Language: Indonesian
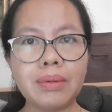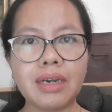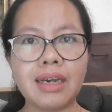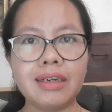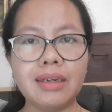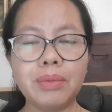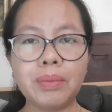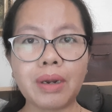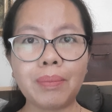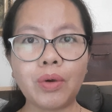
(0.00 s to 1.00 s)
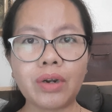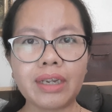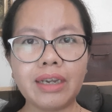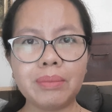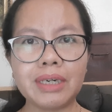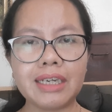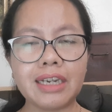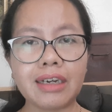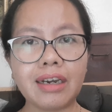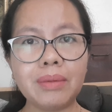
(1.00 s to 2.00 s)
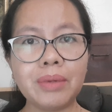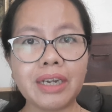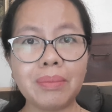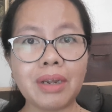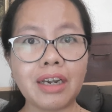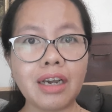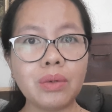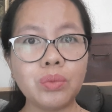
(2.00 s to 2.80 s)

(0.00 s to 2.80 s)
ada beberapa orang yang menanyakan bagaimana